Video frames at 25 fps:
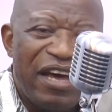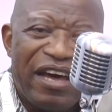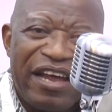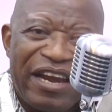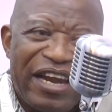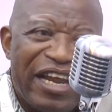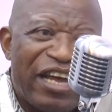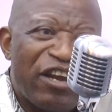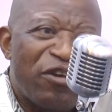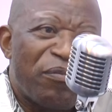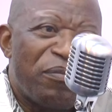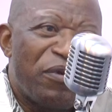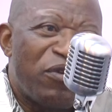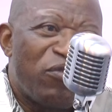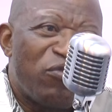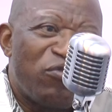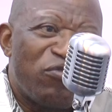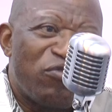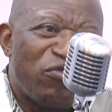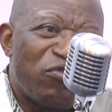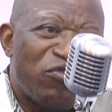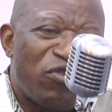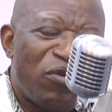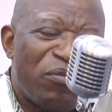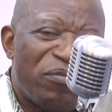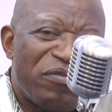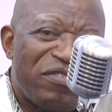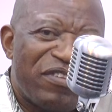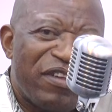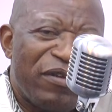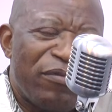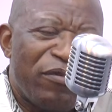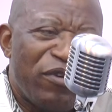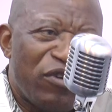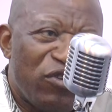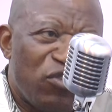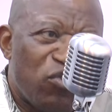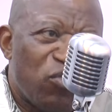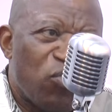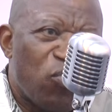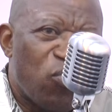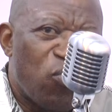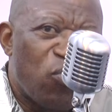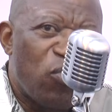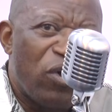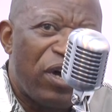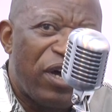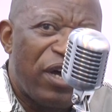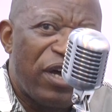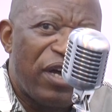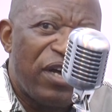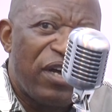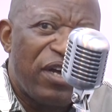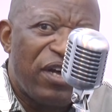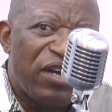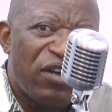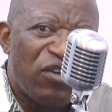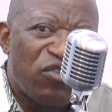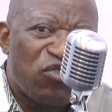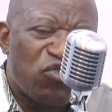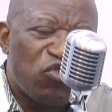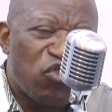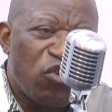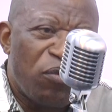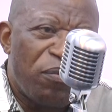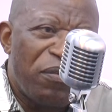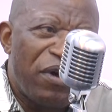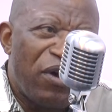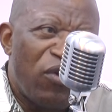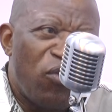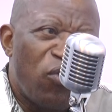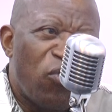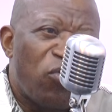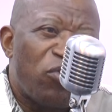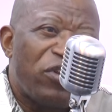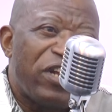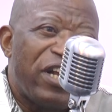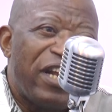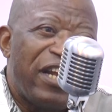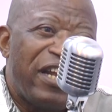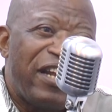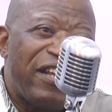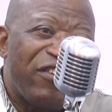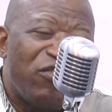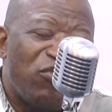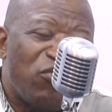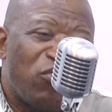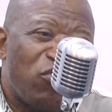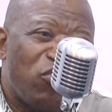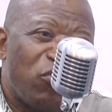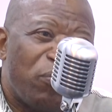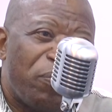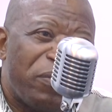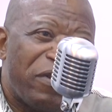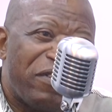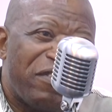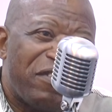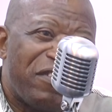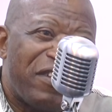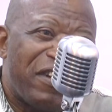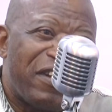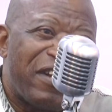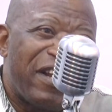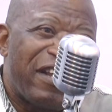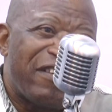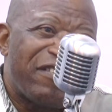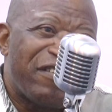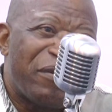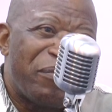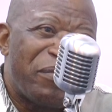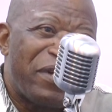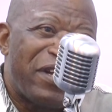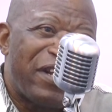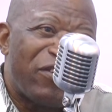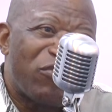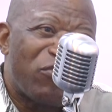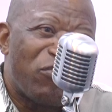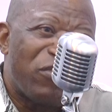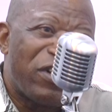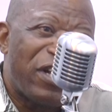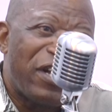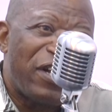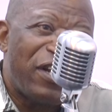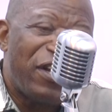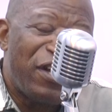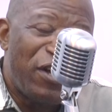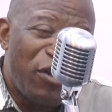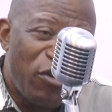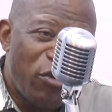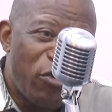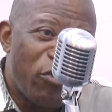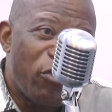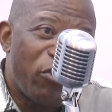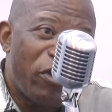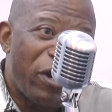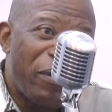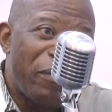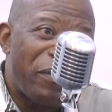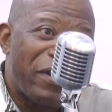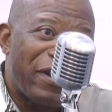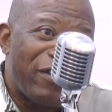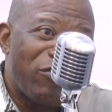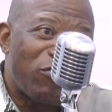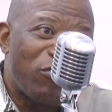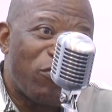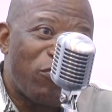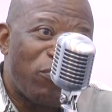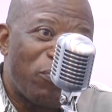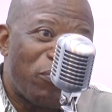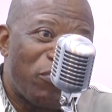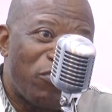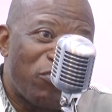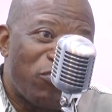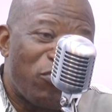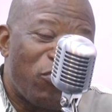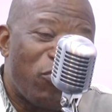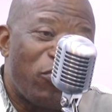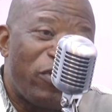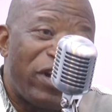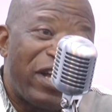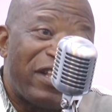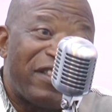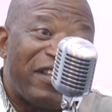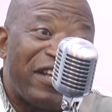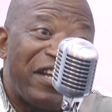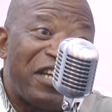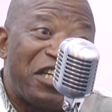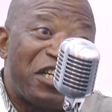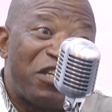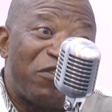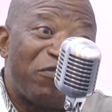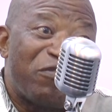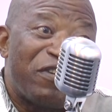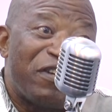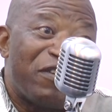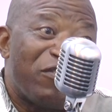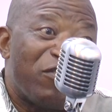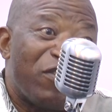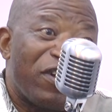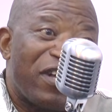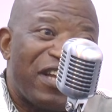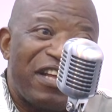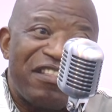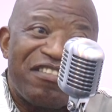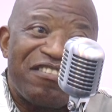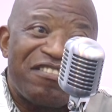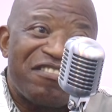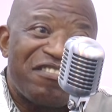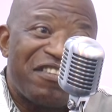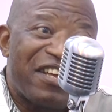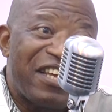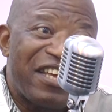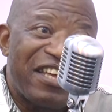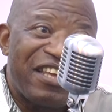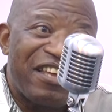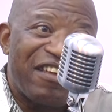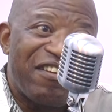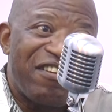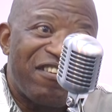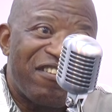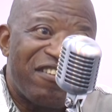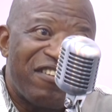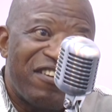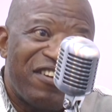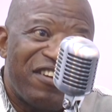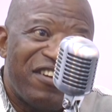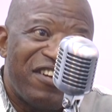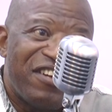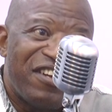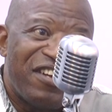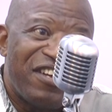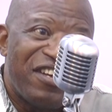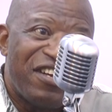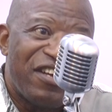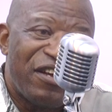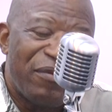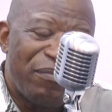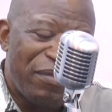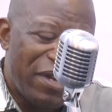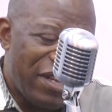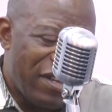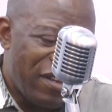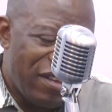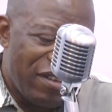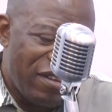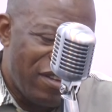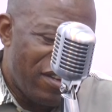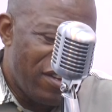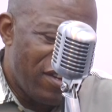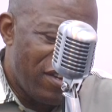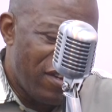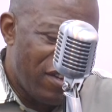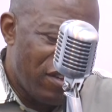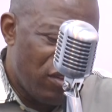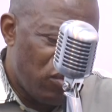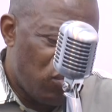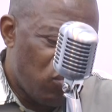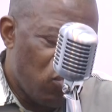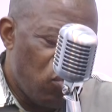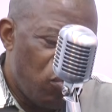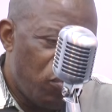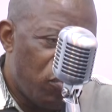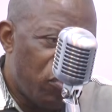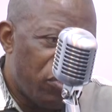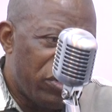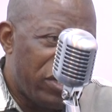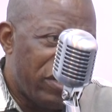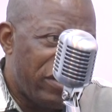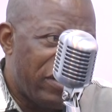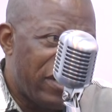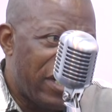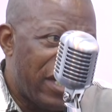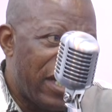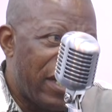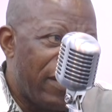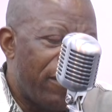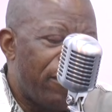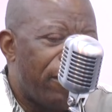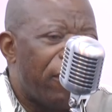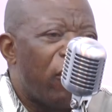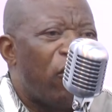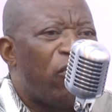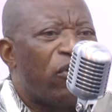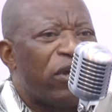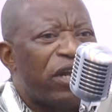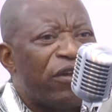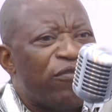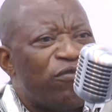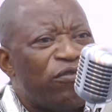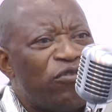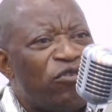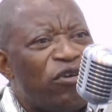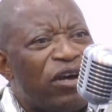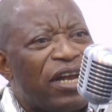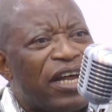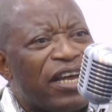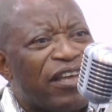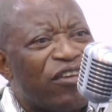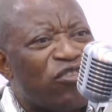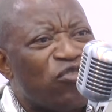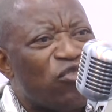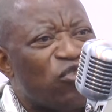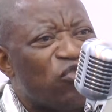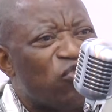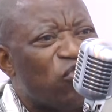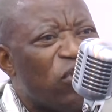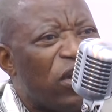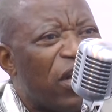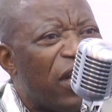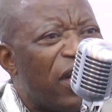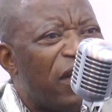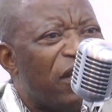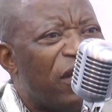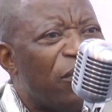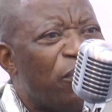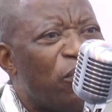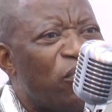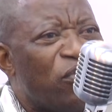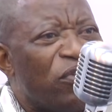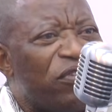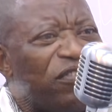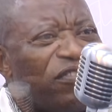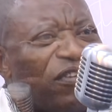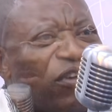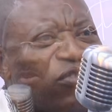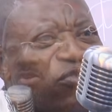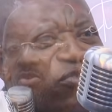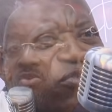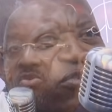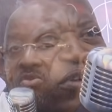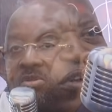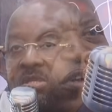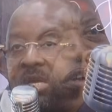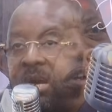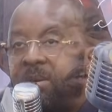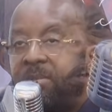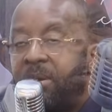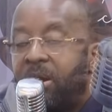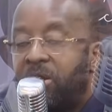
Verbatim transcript: Rarement nous sommes, je crois, seulement lors de l'élection du président de l'Assemblée nationale, l'honorable Christophe Mbosso, qu'on a atteint le chiffre de 400 et quelques. Mais tout le monde était là. Bon, revenons à la question sur la. Oui, c'était surtout ça.